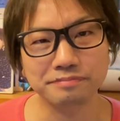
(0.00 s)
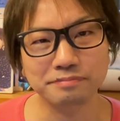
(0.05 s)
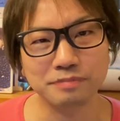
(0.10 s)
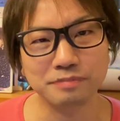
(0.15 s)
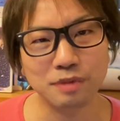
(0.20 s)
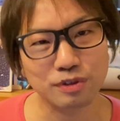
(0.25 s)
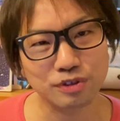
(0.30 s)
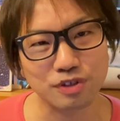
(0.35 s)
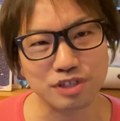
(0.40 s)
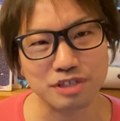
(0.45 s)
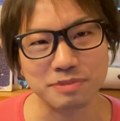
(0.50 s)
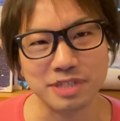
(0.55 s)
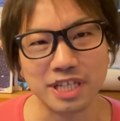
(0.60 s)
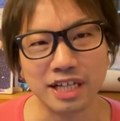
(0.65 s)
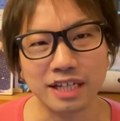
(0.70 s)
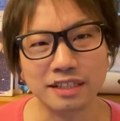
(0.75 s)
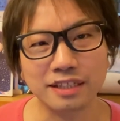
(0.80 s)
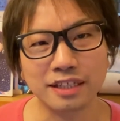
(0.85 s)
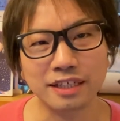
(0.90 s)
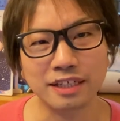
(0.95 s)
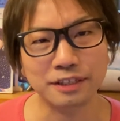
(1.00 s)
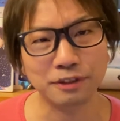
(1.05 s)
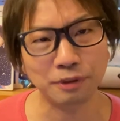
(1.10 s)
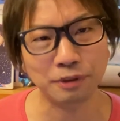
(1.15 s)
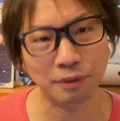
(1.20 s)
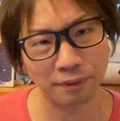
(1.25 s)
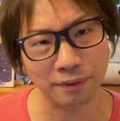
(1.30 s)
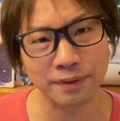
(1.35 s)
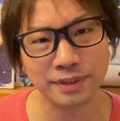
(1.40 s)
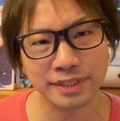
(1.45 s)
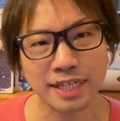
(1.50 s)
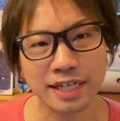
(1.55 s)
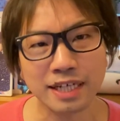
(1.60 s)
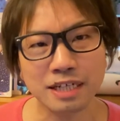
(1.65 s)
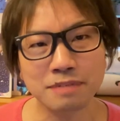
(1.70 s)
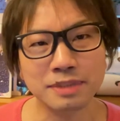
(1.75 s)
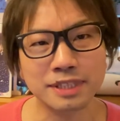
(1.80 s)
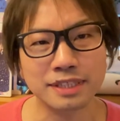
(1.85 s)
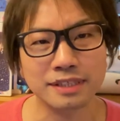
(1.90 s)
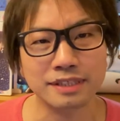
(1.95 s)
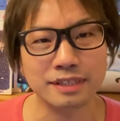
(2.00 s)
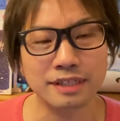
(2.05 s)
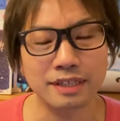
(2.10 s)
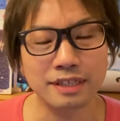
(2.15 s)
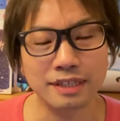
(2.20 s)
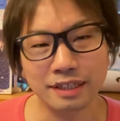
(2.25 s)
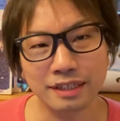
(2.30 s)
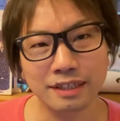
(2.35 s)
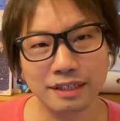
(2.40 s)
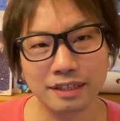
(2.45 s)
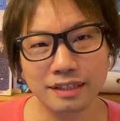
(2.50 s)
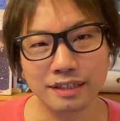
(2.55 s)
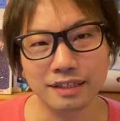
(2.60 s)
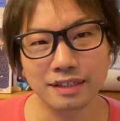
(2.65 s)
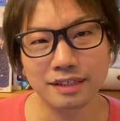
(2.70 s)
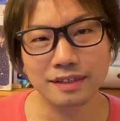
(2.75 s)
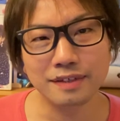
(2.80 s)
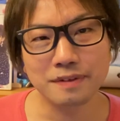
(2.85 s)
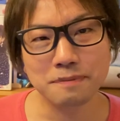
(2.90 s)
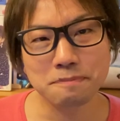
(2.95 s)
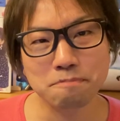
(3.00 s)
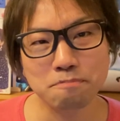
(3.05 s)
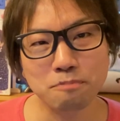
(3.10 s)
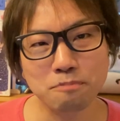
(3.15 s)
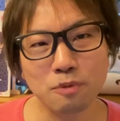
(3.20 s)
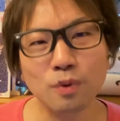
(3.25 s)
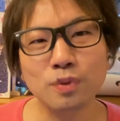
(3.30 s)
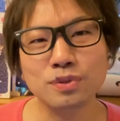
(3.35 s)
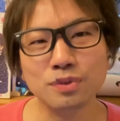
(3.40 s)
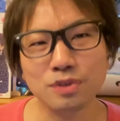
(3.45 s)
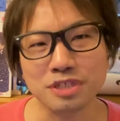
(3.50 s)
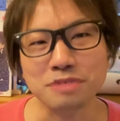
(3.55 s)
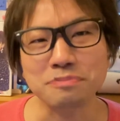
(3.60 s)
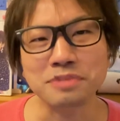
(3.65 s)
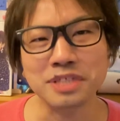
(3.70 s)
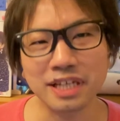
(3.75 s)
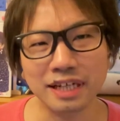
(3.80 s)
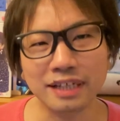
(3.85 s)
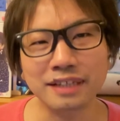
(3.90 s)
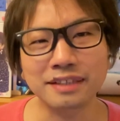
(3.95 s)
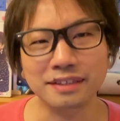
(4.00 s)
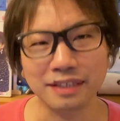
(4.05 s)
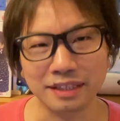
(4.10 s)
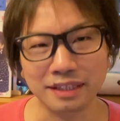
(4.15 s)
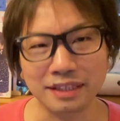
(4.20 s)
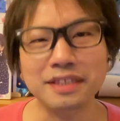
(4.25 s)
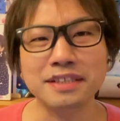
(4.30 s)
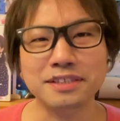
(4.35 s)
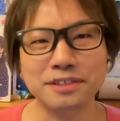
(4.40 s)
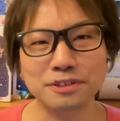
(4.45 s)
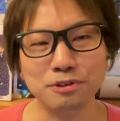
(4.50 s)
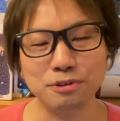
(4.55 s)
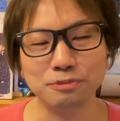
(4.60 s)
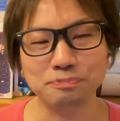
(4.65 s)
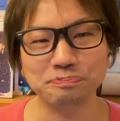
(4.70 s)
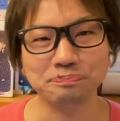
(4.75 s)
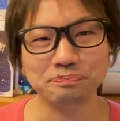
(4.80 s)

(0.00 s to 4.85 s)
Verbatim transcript: もう少し見たかったな、当然あります。もう少し見たかったなですよ。